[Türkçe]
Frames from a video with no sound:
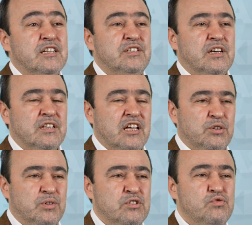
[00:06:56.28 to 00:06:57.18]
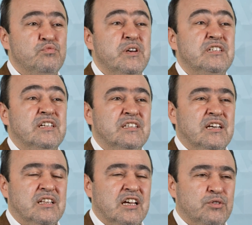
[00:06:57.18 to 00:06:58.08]
radıyallahu an, Zübeyir
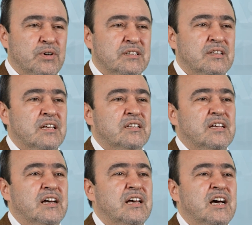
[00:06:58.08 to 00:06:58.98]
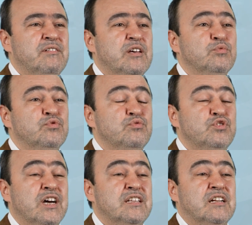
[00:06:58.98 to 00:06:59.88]
radıyallahu an, Talha ve Ebu
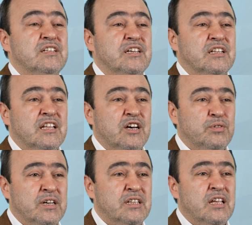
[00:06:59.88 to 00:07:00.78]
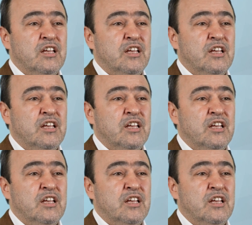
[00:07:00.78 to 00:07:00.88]
Dürcane radıyallahu an